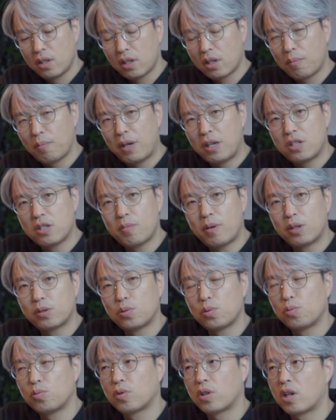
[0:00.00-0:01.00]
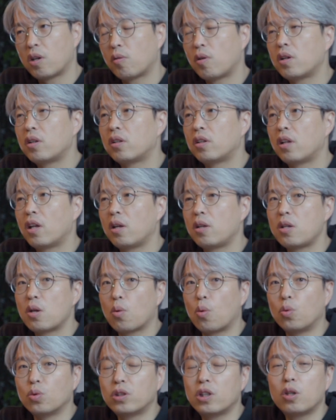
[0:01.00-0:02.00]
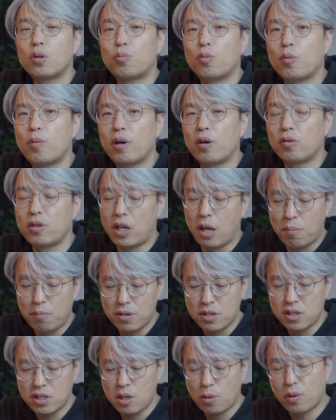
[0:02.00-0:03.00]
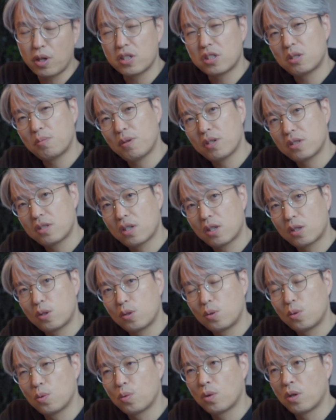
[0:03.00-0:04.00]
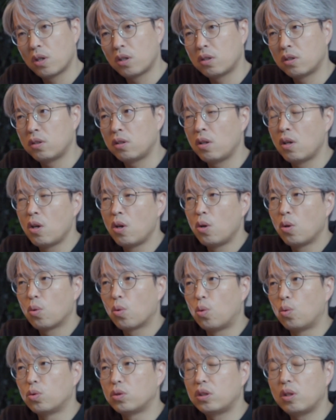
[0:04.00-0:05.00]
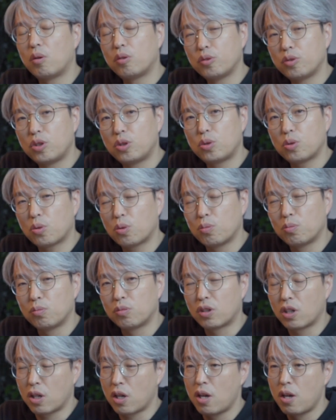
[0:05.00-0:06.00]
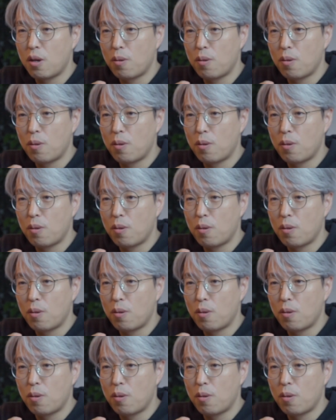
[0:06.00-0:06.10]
그 메이저 방송국이라고 하는데 공채로 뽑아요. 근데 MBC하고 SBS 같은 경우에는 공채 확률이 조금 이렇게